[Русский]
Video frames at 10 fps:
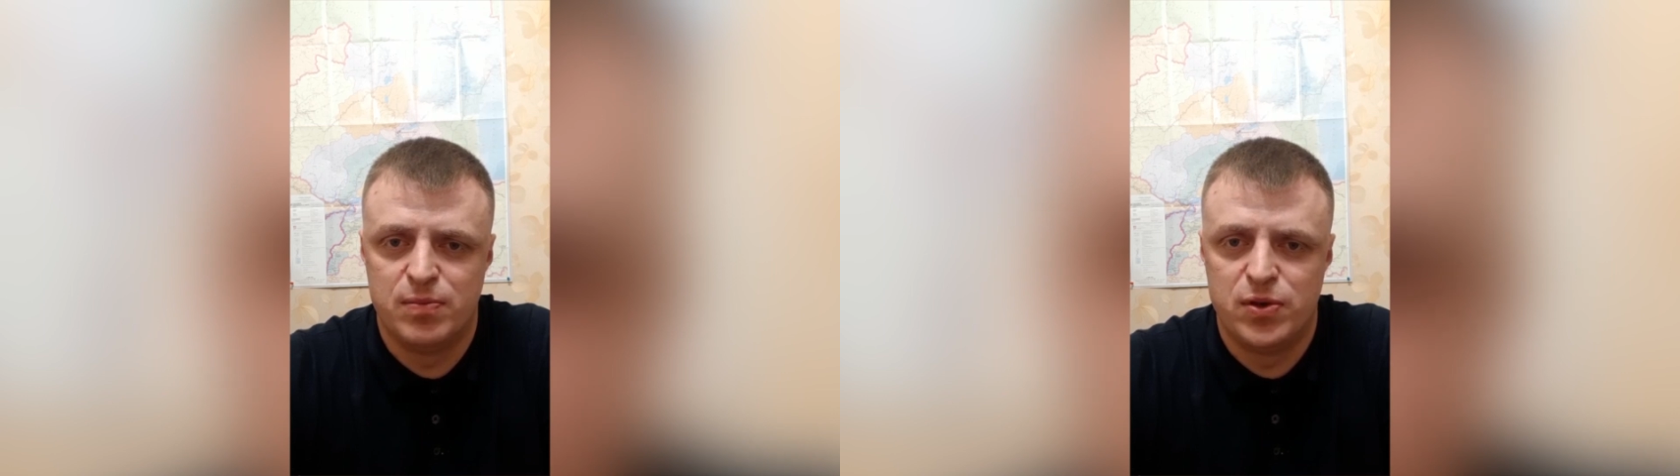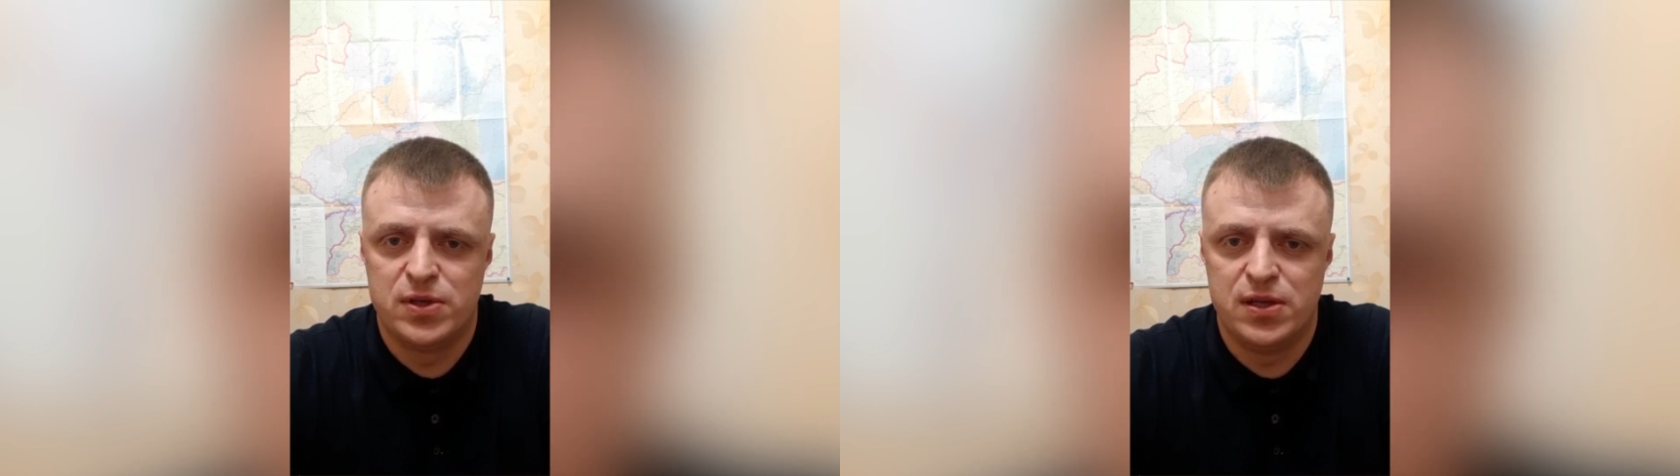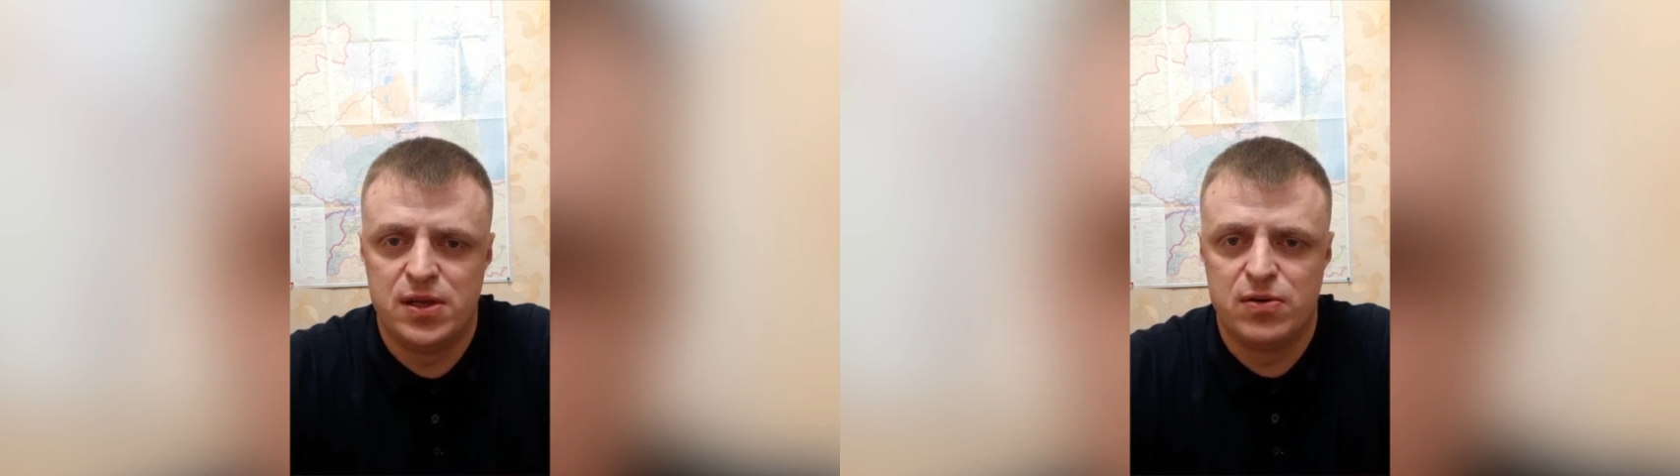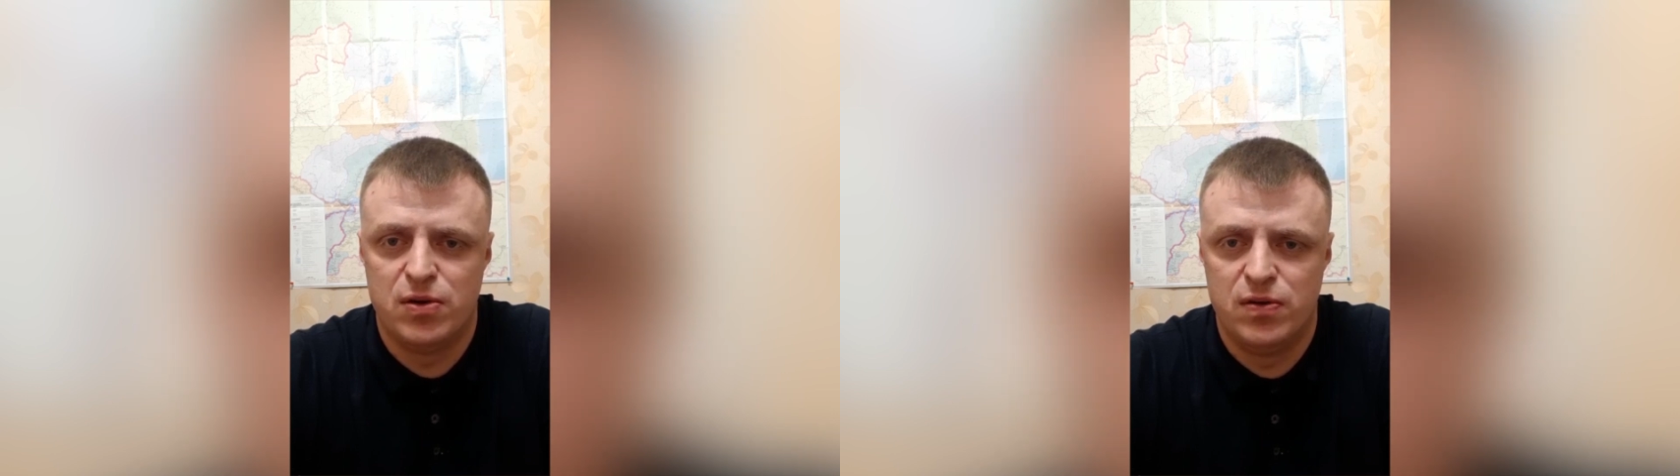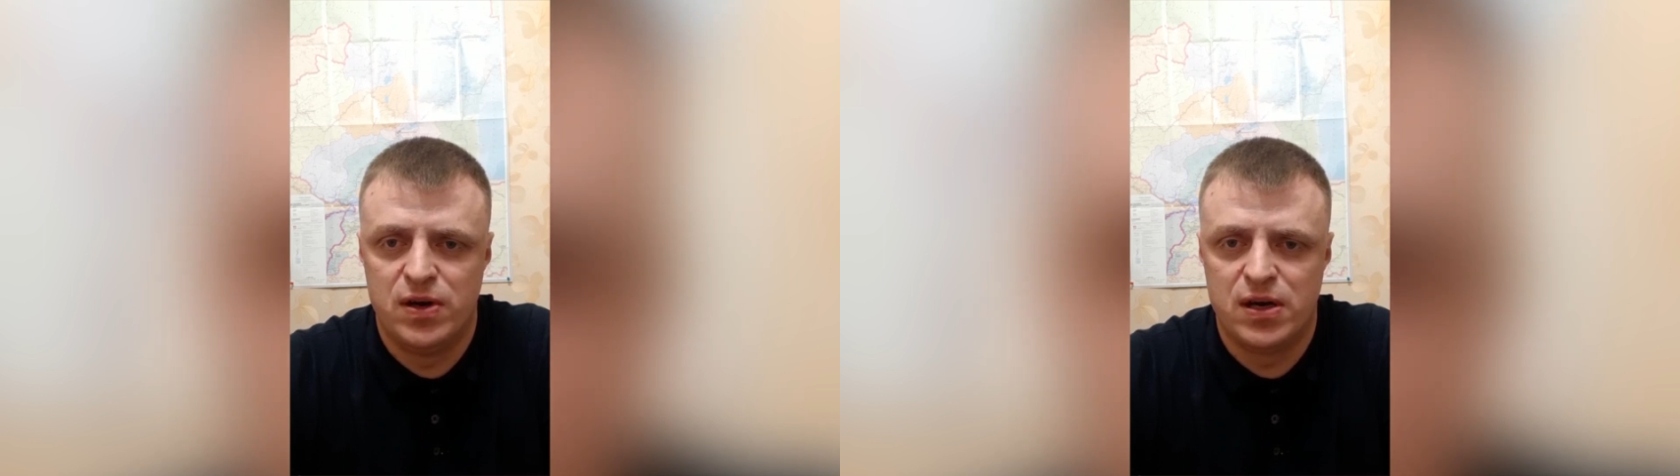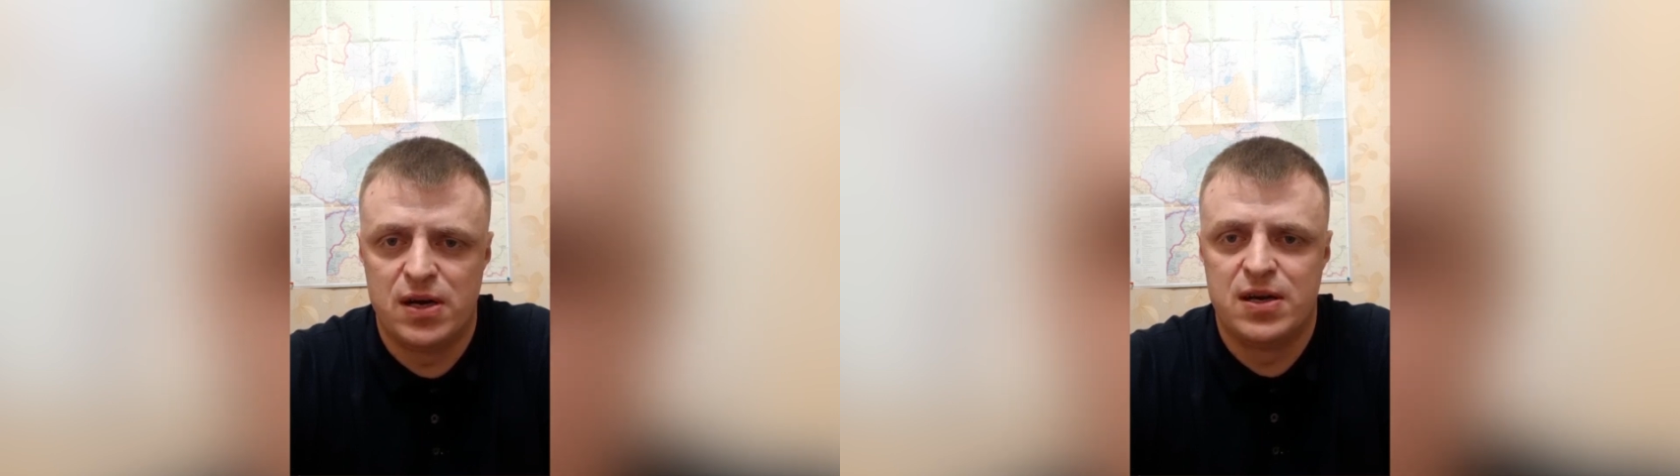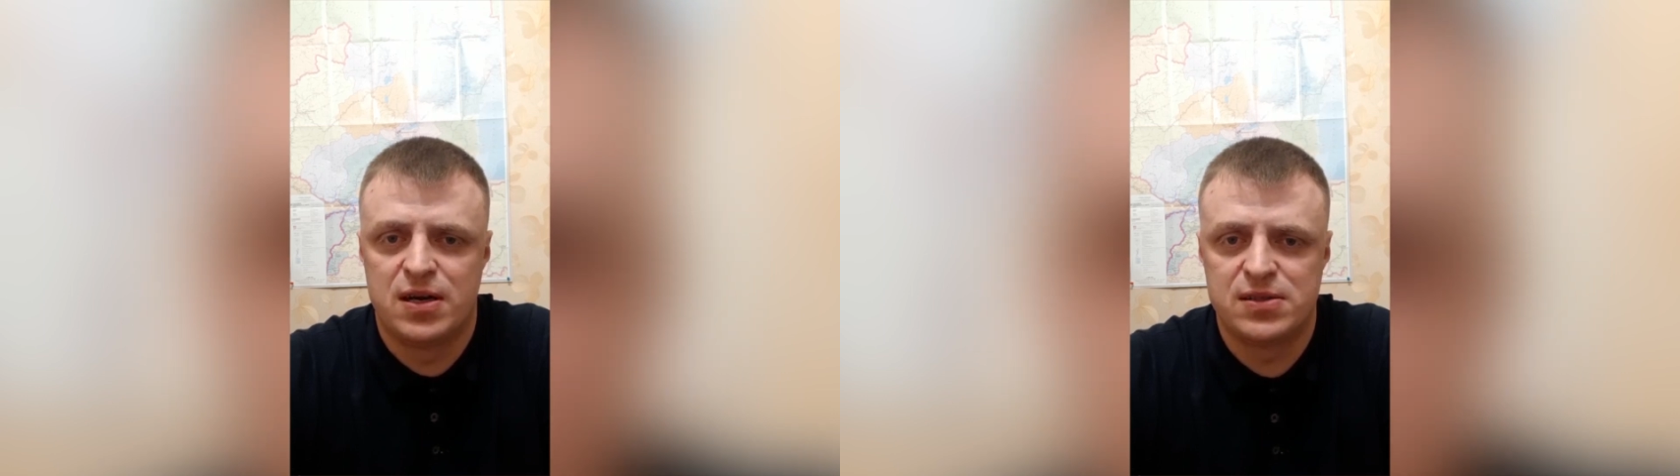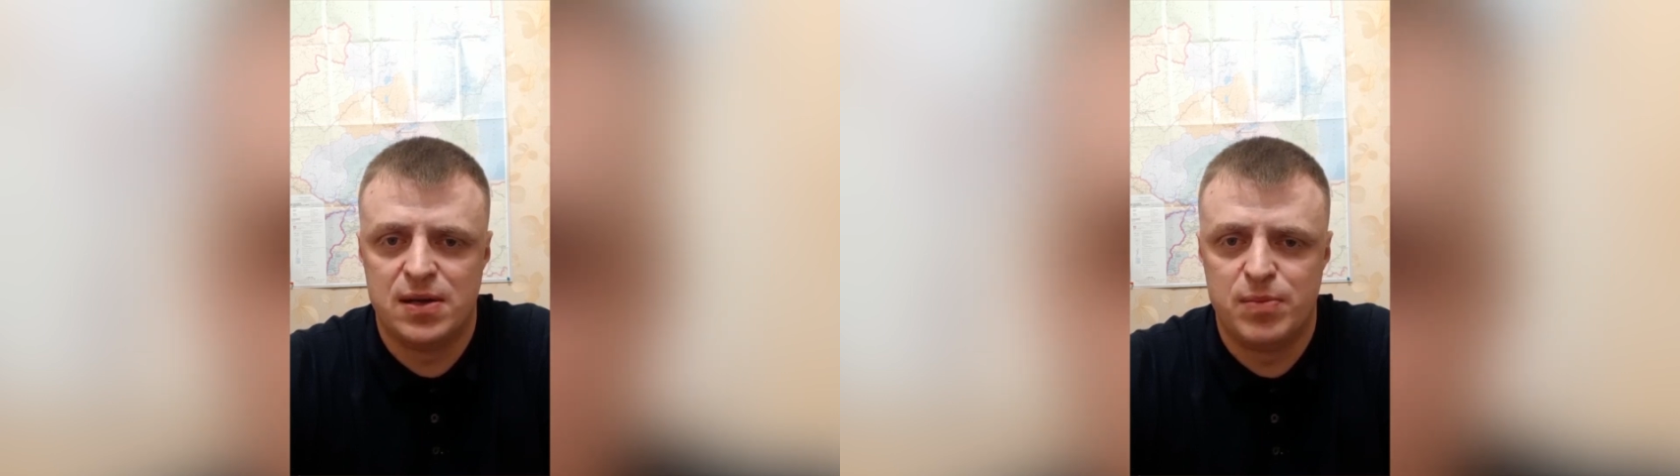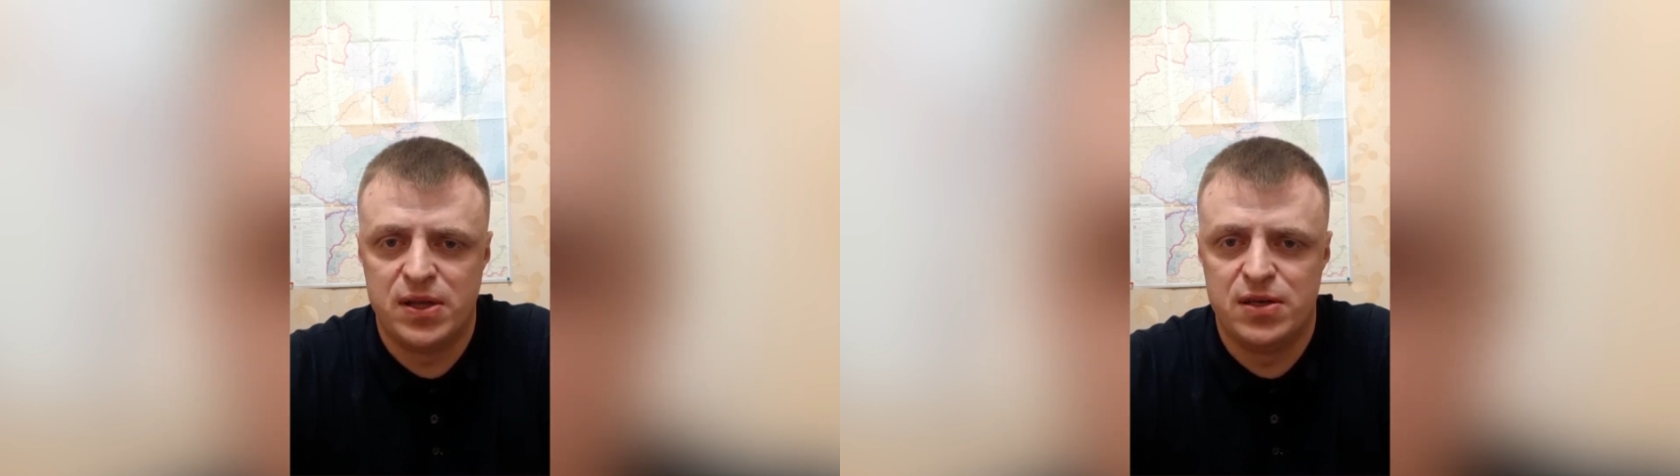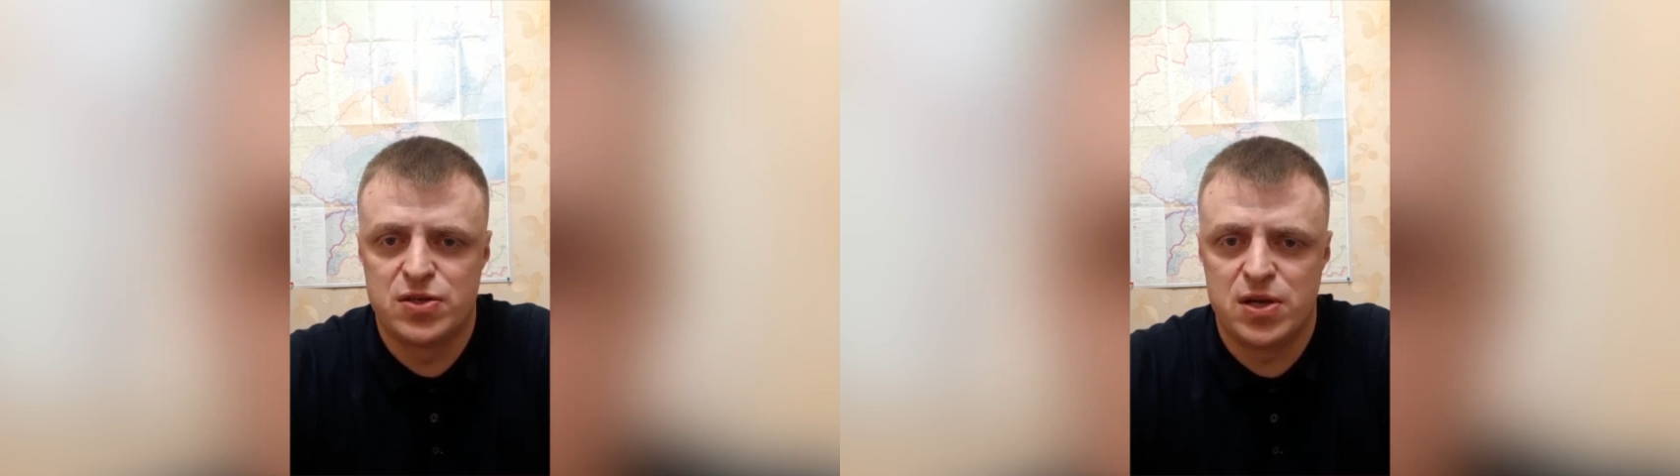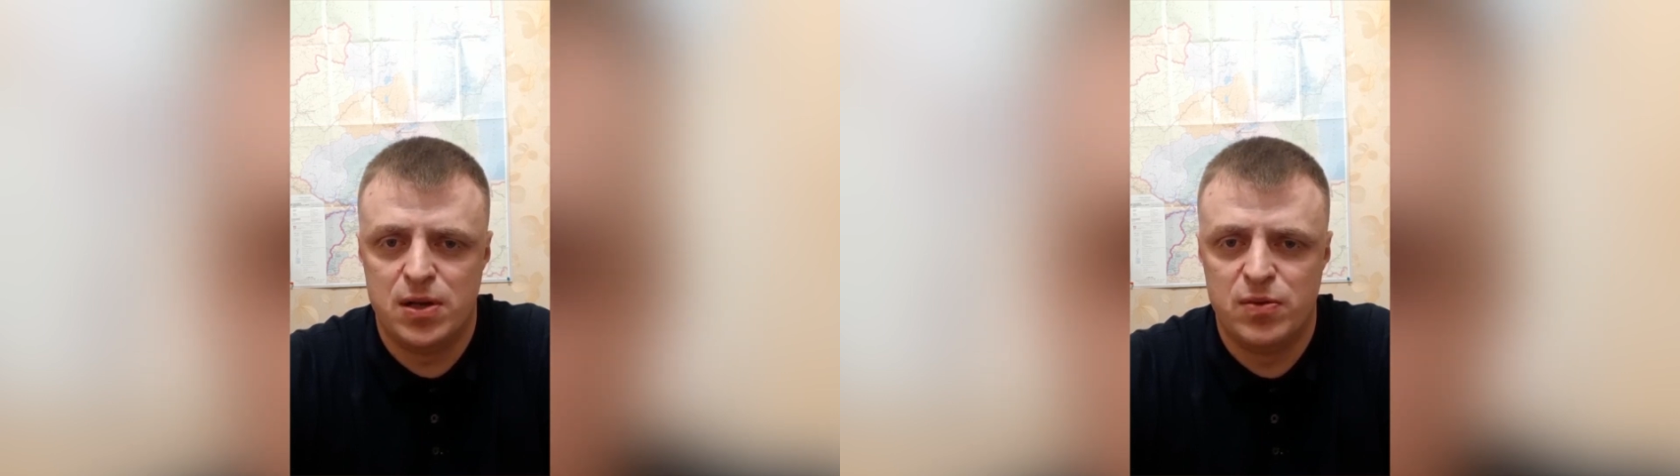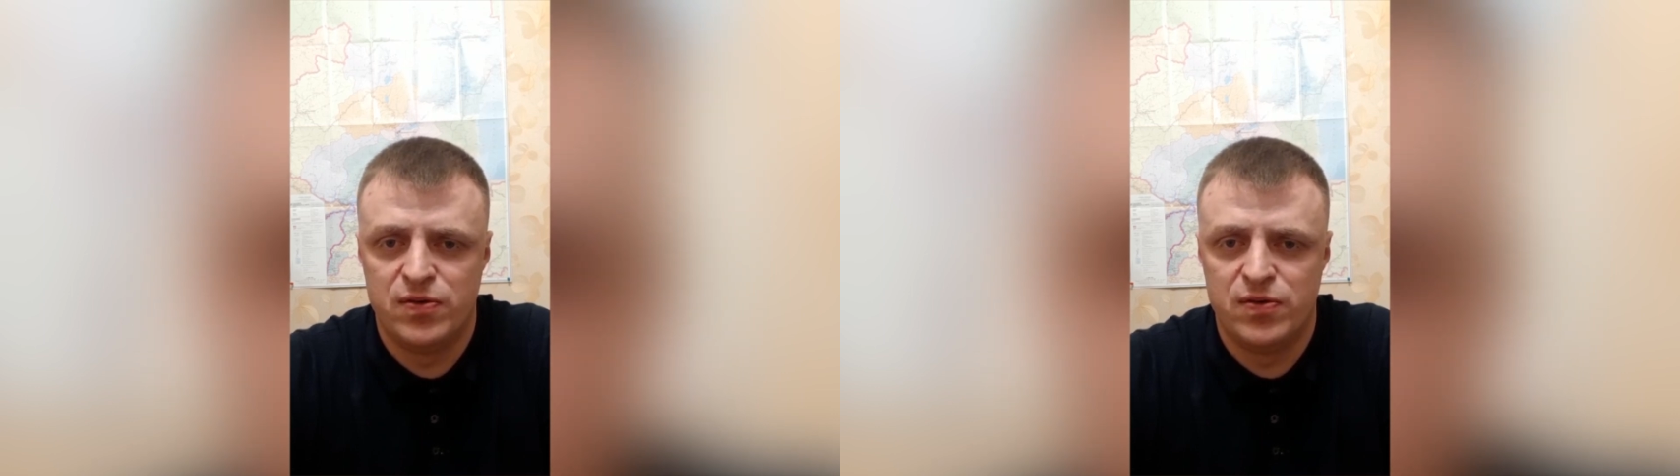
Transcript: после такого, как Гроза подал жалобу